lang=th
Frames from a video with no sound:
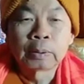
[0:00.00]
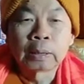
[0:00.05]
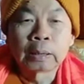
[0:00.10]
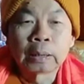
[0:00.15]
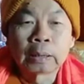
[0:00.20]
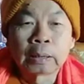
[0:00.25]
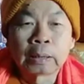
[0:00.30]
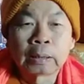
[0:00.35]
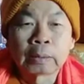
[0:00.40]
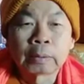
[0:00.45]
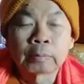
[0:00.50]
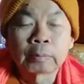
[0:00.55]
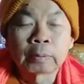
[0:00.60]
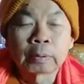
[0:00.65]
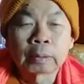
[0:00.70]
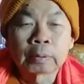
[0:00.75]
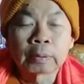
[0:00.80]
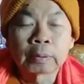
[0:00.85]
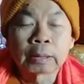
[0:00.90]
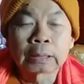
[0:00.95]
อ่า
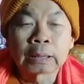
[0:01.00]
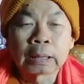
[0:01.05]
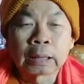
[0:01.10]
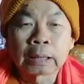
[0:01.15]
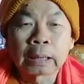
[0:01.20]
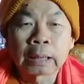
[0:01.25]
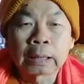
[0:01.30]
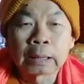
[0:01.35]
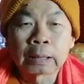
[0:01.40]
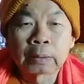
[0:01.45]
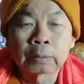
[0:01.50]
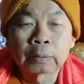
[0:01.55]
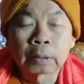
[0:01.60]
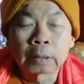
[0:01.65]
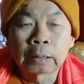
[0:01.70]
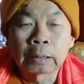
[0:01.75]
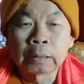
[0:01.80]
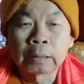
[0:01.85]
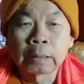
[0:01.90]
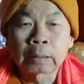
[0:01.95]
ภาษาไทยเราก็
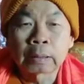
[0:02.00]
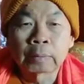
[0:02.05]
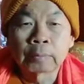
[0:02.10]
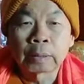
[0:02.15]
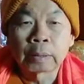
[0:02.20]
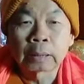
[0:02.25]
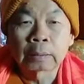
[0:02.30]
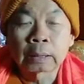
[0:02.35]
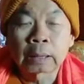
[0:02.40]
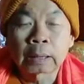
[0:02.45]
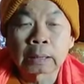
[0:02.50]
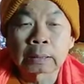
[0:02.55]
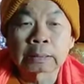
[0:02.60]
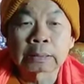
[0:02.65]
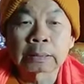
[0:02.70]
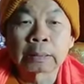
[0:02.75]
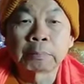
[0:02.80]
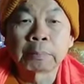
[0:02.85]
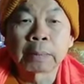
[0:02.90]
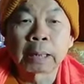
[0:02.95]
เลยเรียกกันว่า ขัด
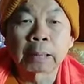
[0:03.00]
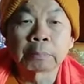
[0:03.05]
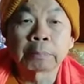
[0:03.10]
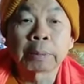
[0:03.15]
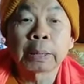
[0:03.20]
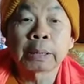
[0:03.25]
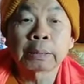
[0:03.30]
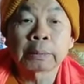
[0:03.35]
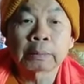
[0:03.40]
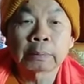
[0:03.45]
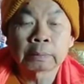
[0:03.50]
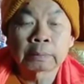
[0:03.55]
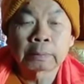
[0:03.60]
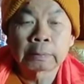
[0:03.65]
สมาธิเพชร